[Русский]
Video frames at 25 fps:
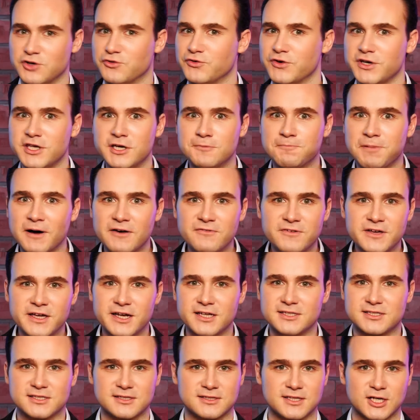И вы не
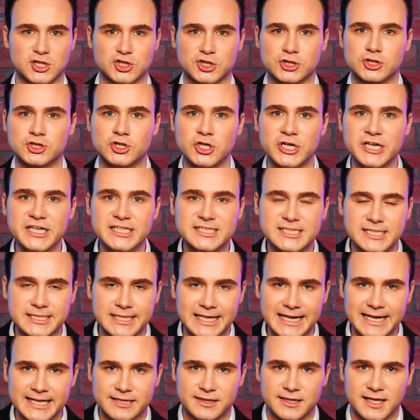поверите, даже
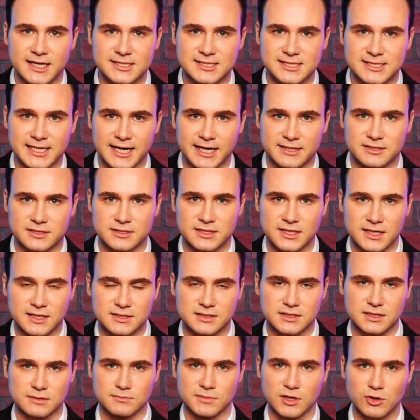30 лет назад
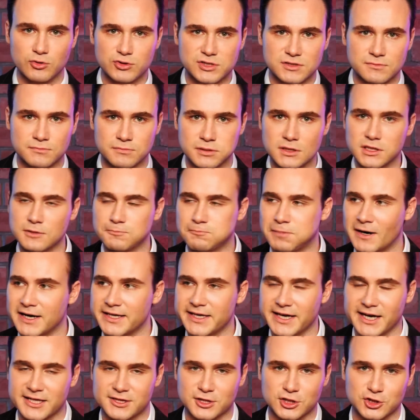некоторым людям было
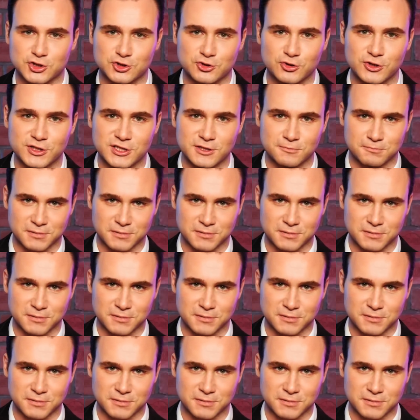понятно, что это